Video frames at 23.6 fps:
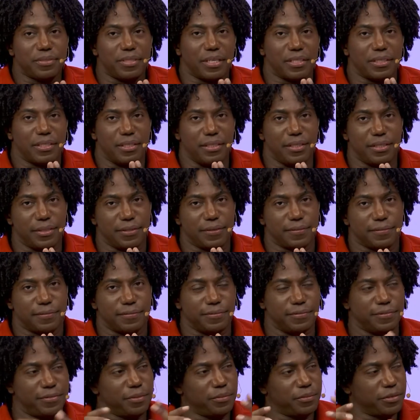aqui,
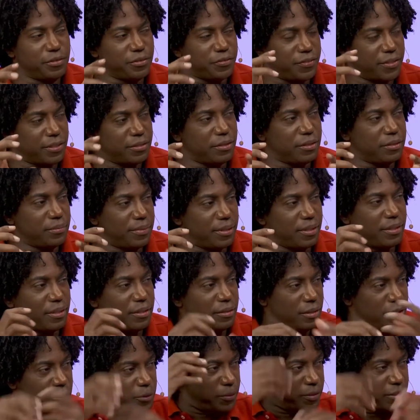vamos fazer uma
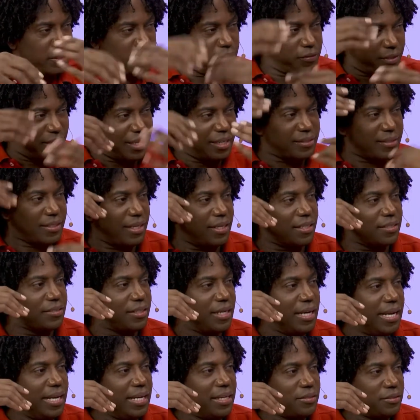retrospectiva lá atrás
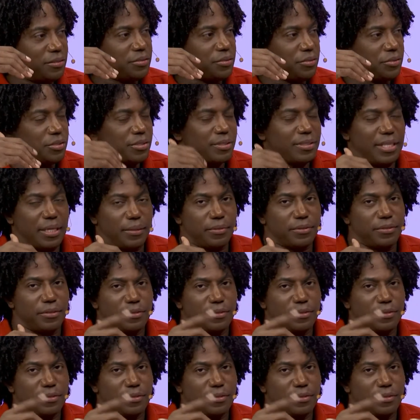do, dos temas.